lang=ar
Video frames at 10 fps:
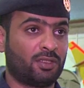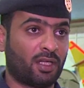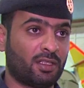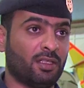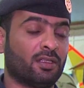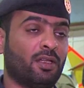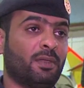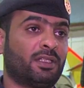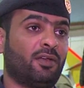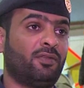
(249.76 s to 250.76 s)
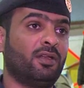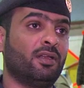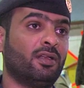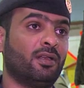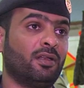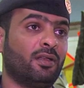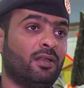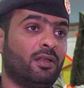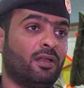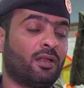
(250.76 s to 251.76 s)
تخطيط للمتحف
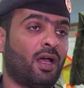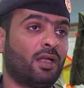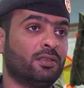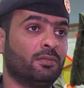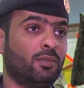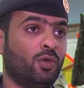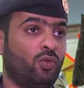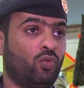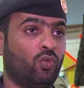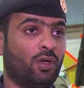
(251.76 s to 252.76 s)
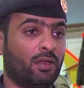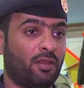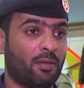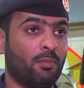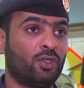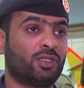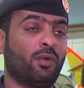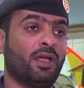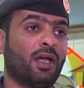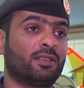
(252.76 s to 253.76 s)
القادم وضم
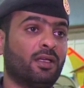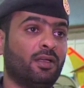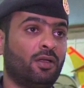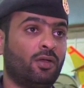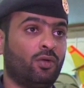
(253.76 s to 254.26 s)
محتوياته